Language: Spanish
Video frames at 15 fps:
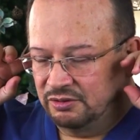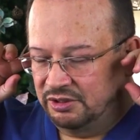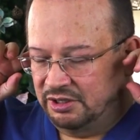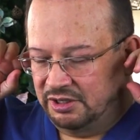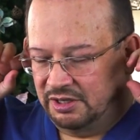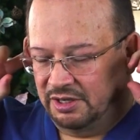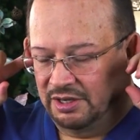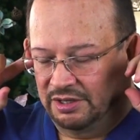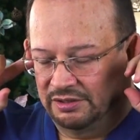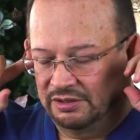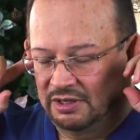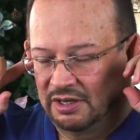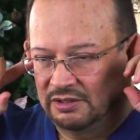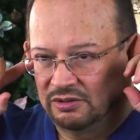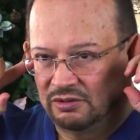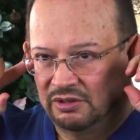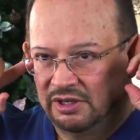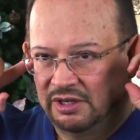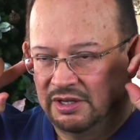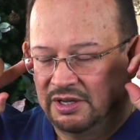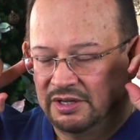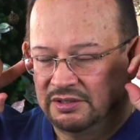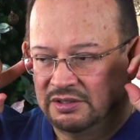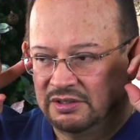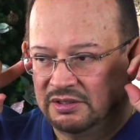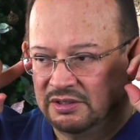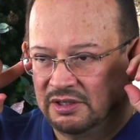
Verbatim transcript: orejas, las orejas,